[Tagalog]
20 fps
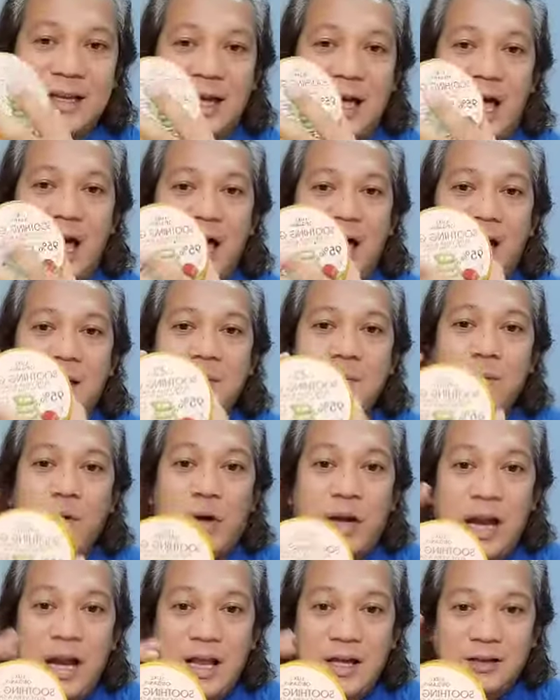Uh,
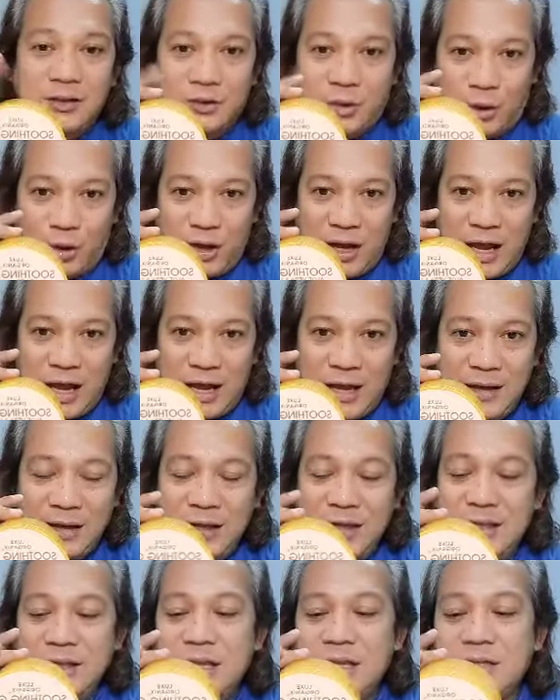mura lang to, ha?
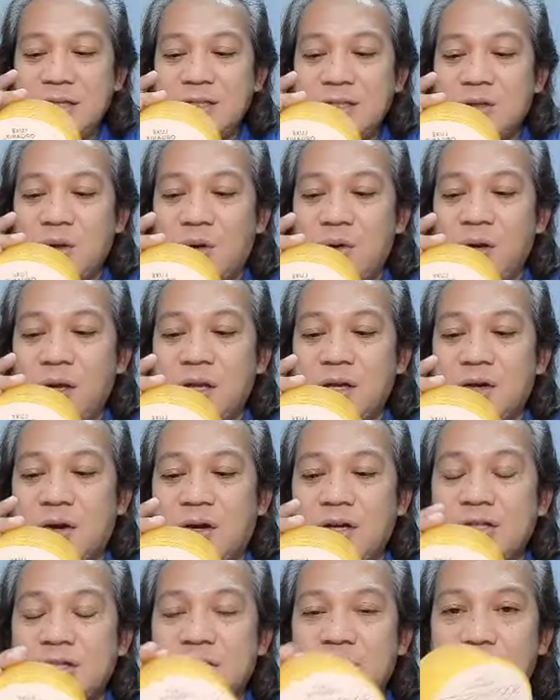This is only
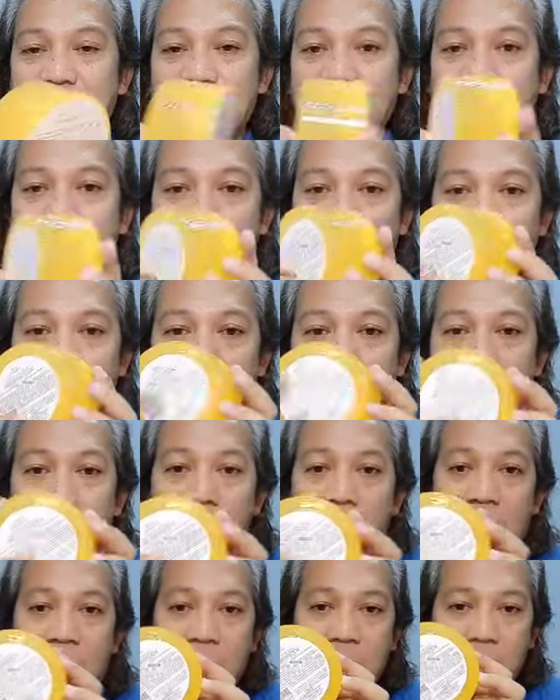cost you,
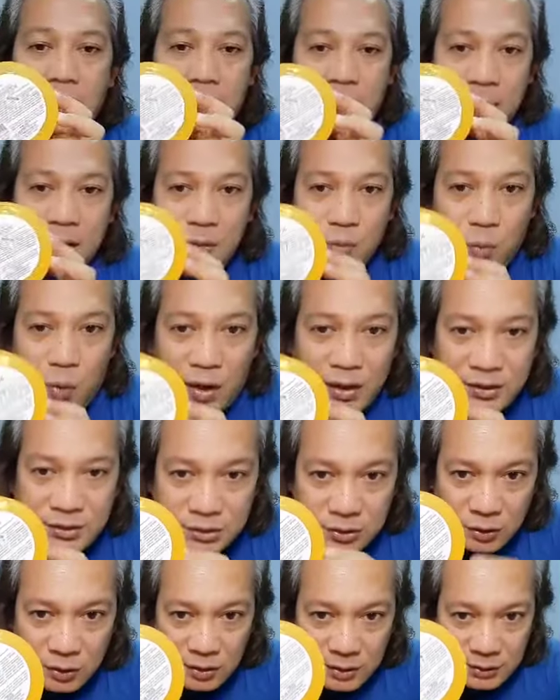uh, in
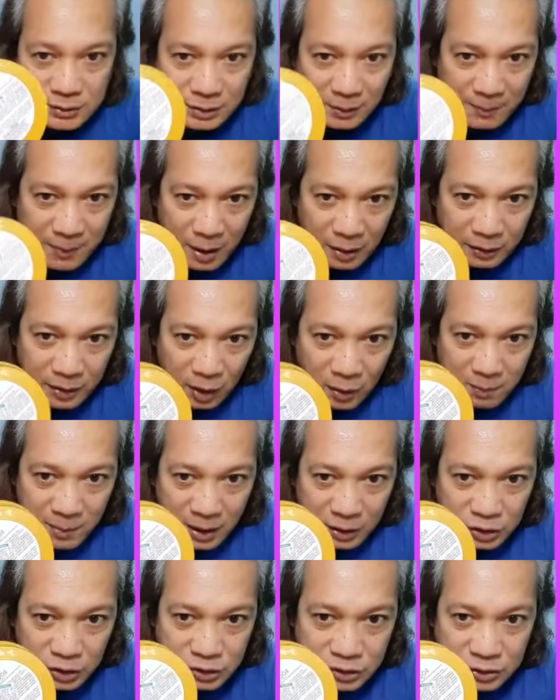Watson, it's about how
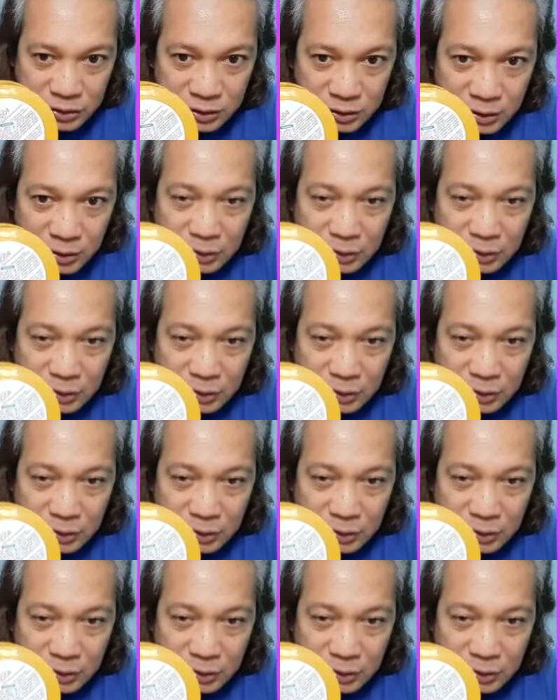much?